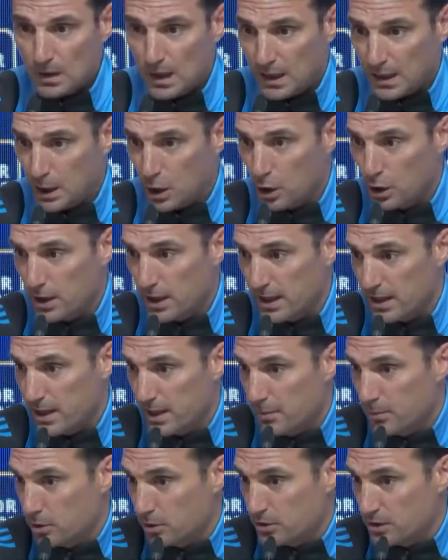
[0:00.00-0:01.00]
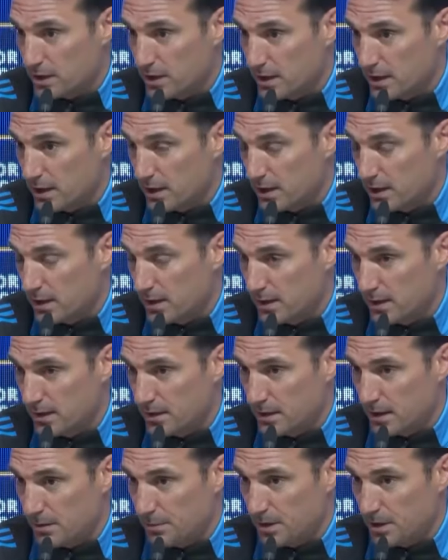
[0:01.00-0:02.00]
y hoy haremos eh, el
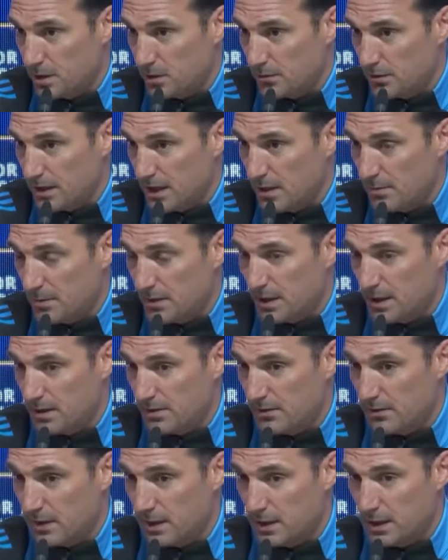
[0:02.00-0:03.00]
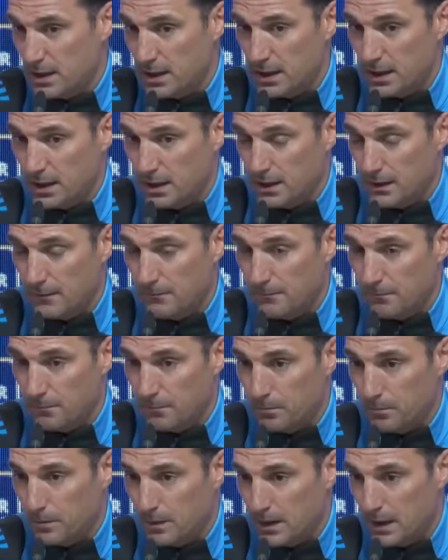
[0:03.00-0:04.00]
entrenamiento final para definir eh,
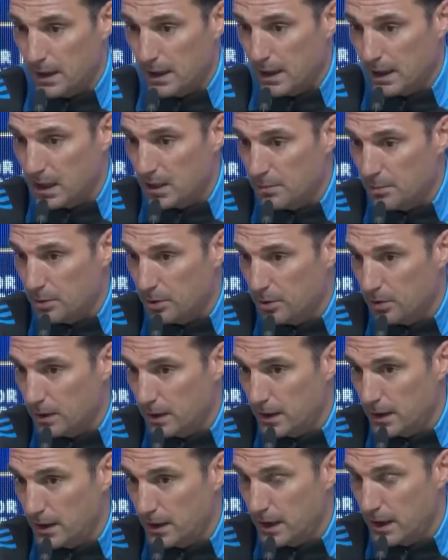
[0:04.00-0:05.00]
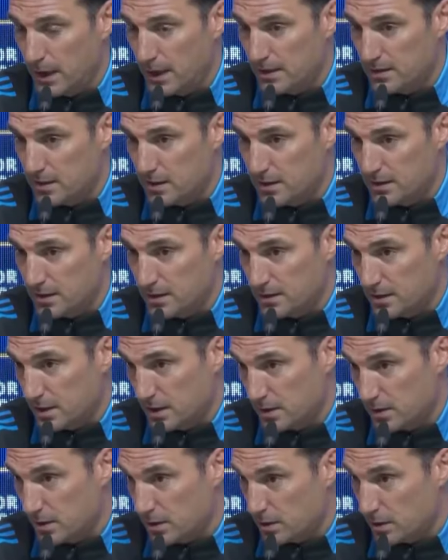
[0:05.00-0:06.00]
el equipo. Eh, Alexis ayer
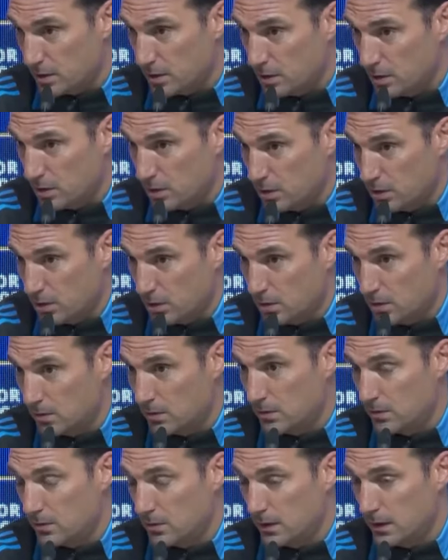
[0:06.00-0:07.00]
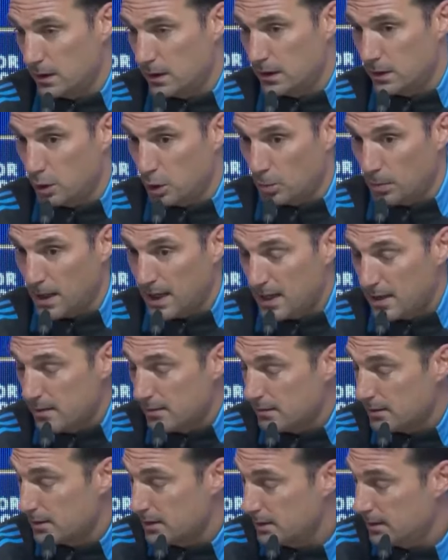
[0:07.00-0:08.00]
entrenó normal
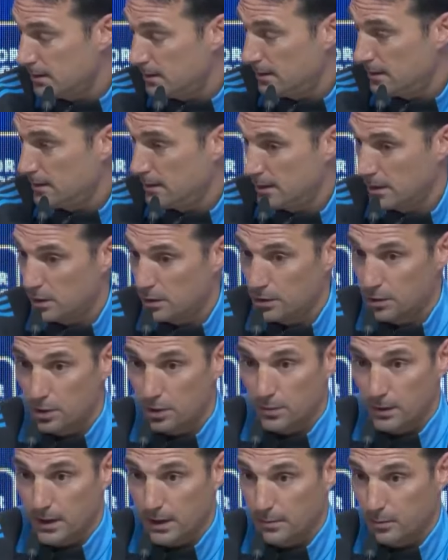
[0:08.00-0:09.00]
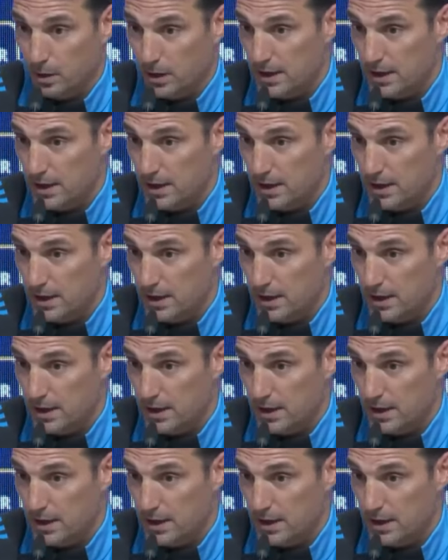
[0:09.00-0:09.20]
y, hoy tomaremos la